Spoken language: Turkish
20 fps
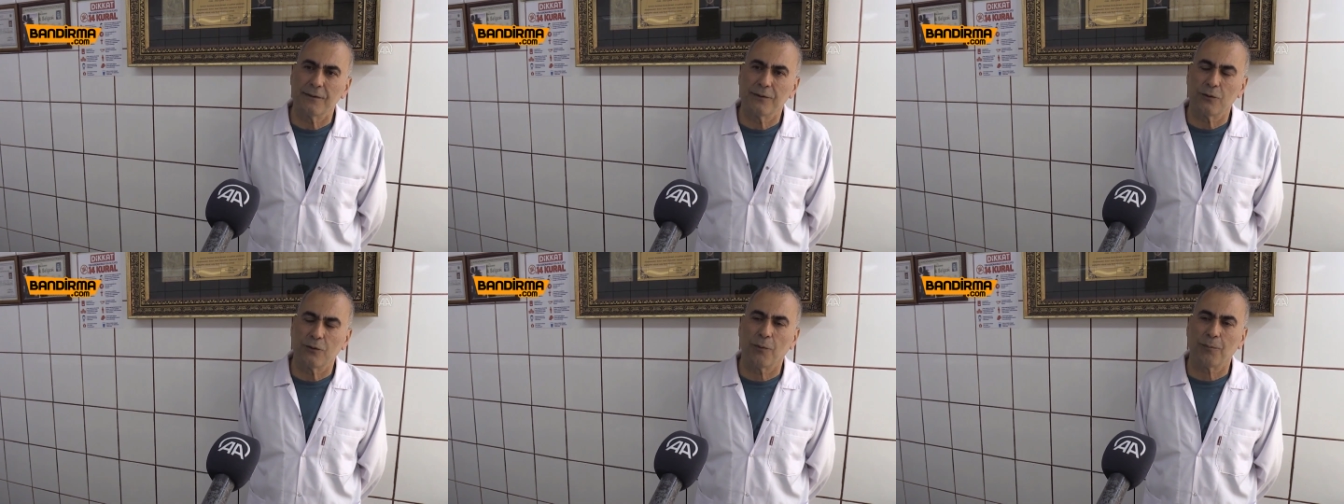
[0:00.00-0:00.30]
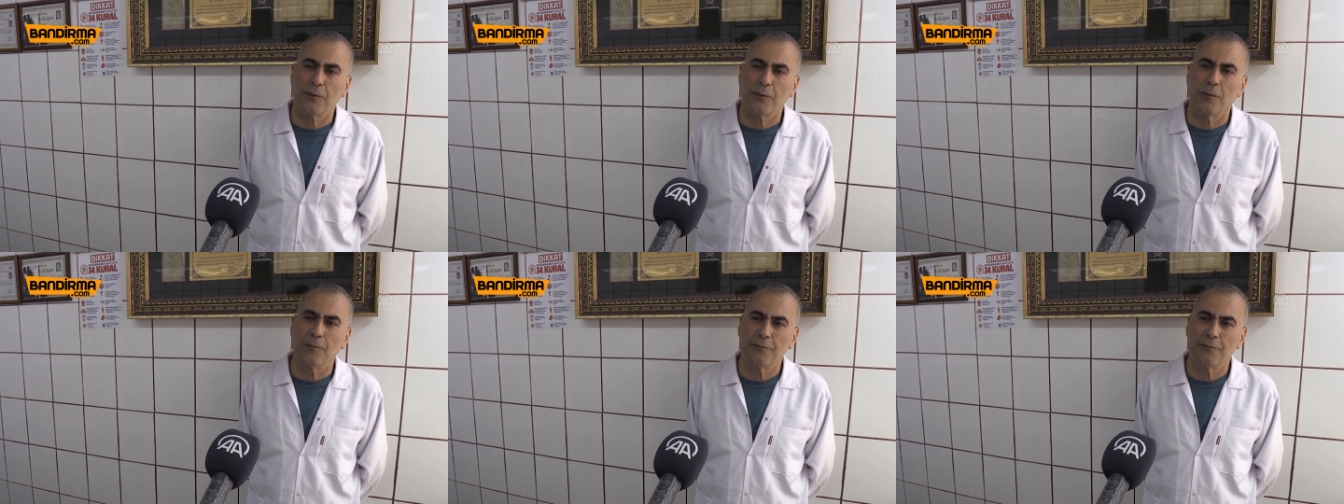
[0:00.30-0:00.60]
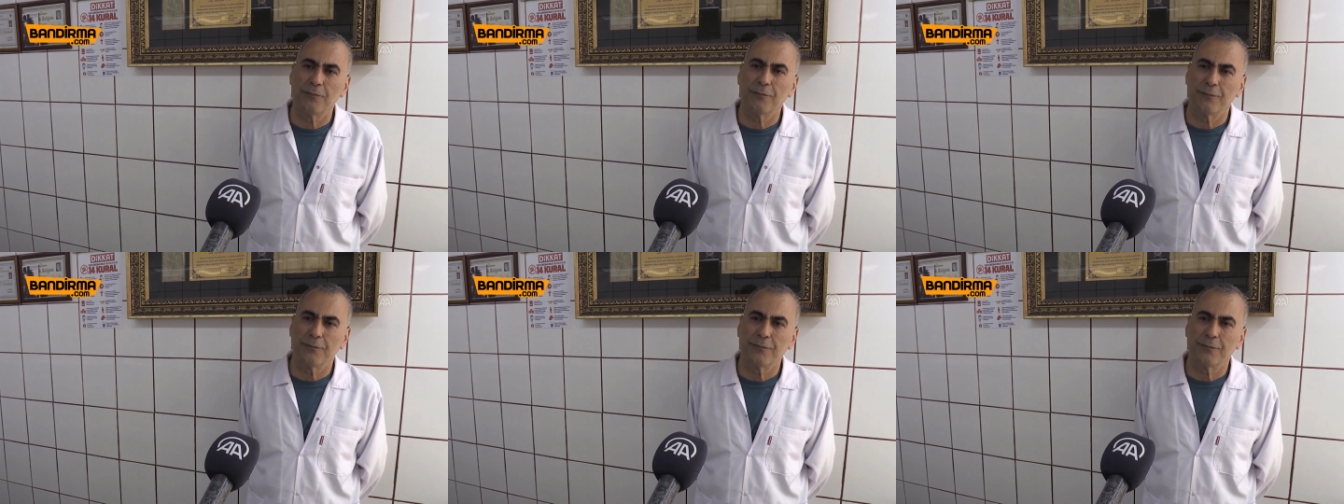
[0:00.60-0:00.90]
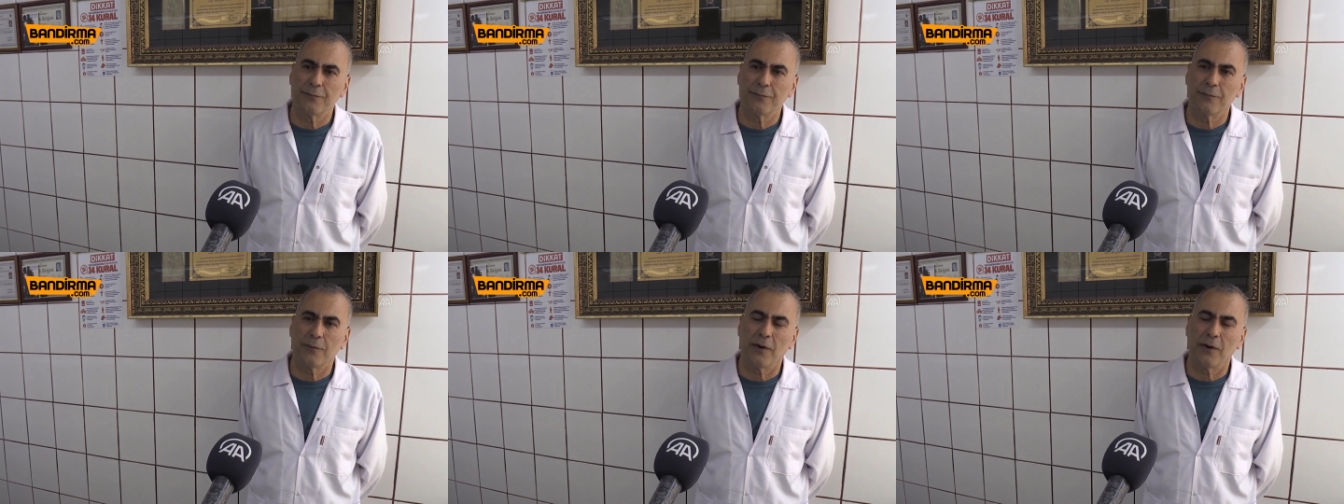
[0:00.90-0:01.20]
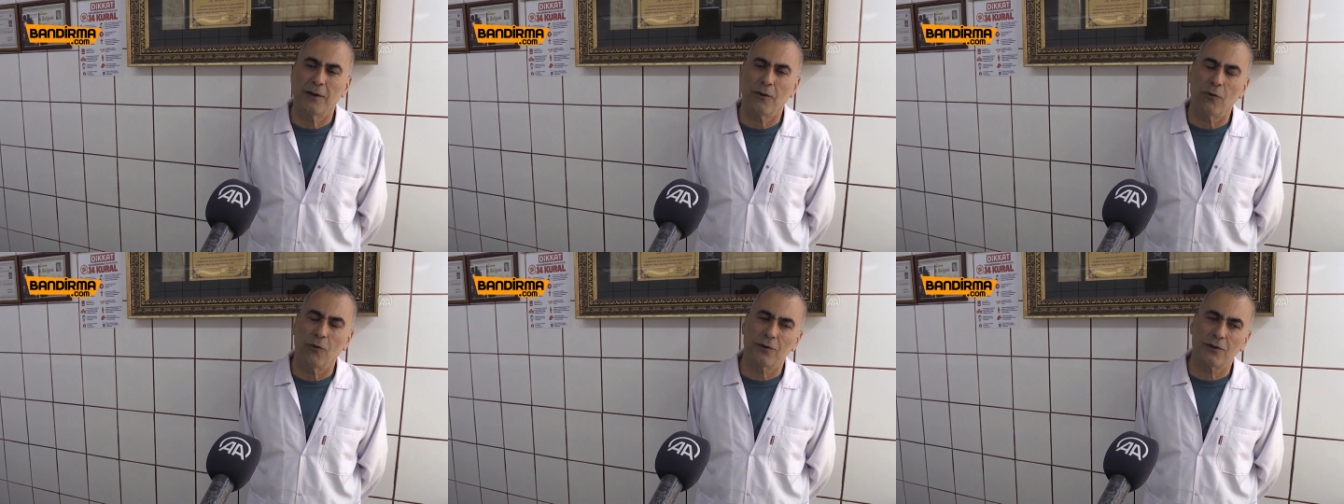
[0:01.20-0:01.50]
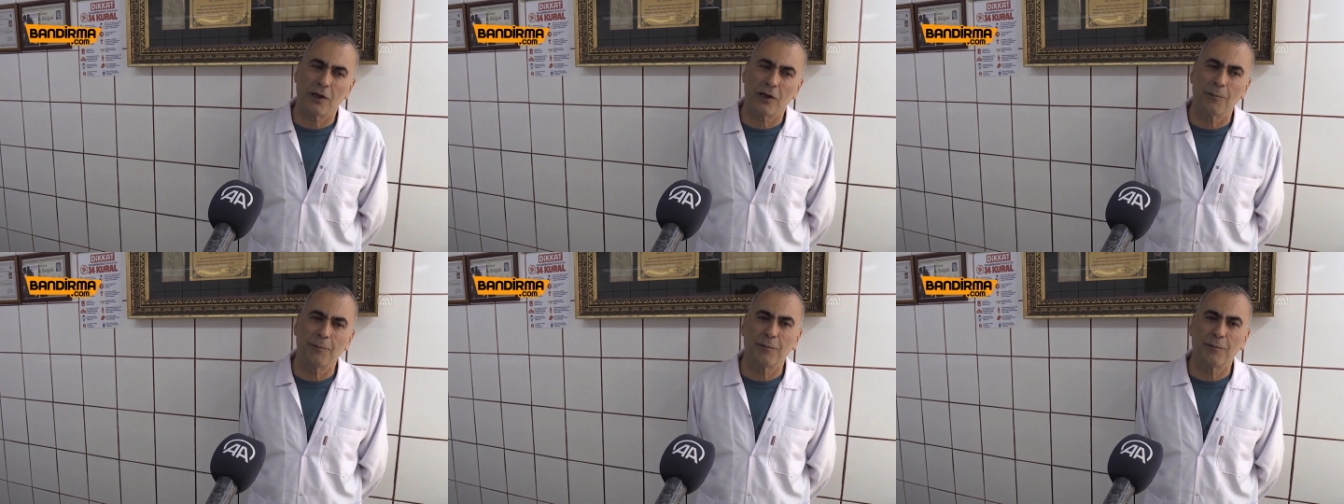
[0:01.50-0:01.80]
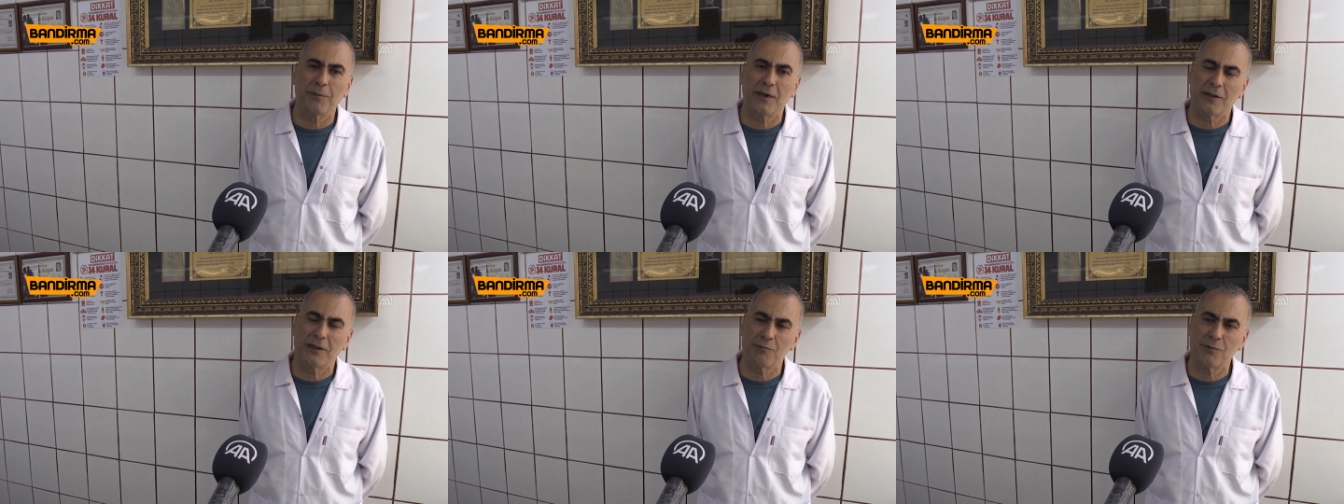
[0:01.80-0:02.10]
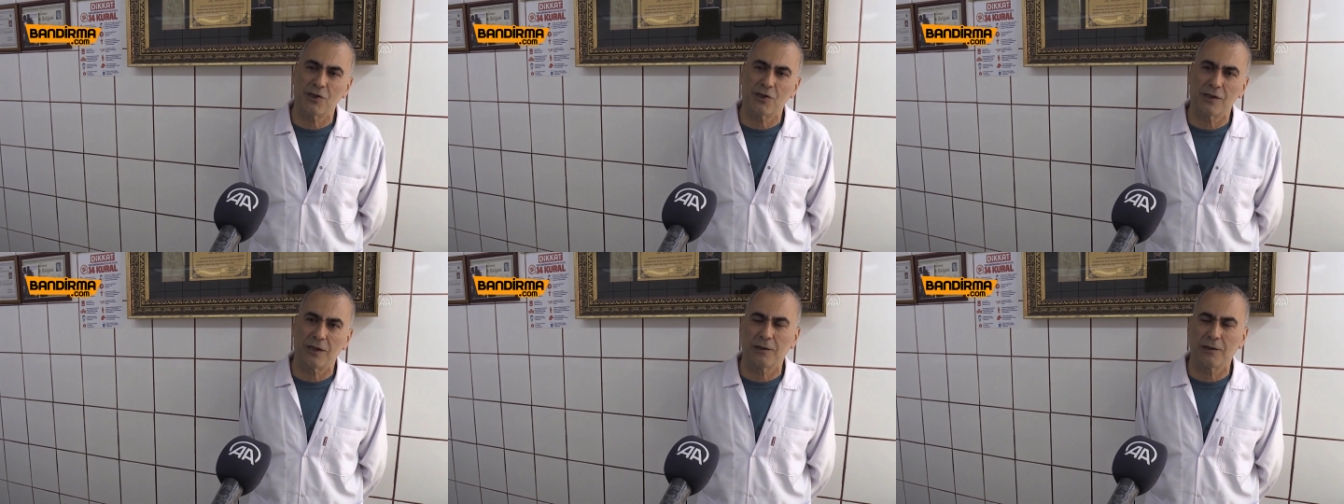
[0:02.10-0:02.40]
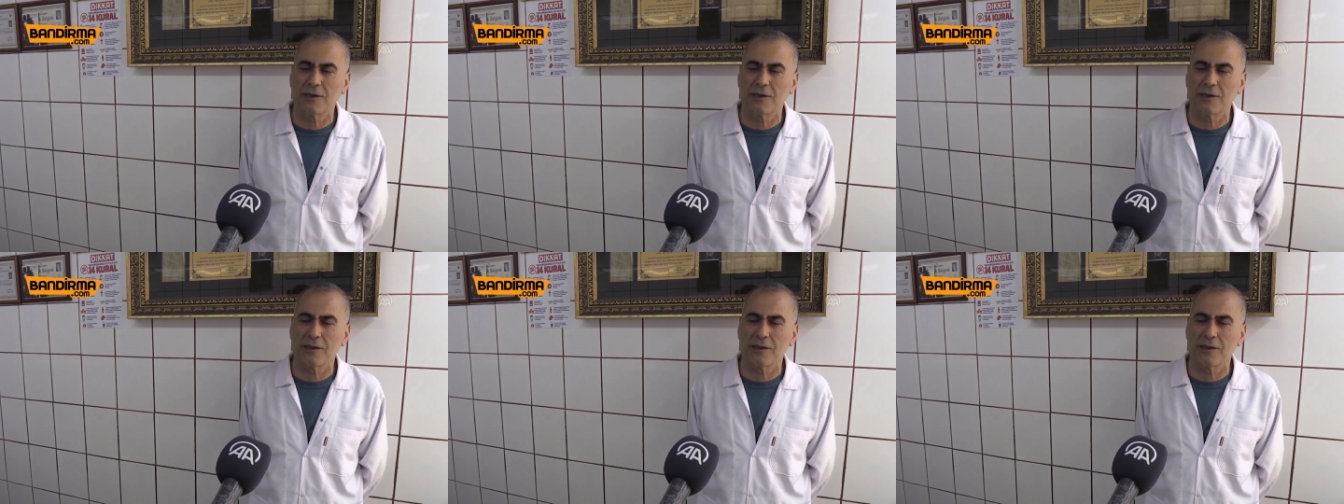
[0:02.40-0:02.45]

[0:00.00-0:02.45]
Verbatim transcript: toplum Hani ortalama 70 lira.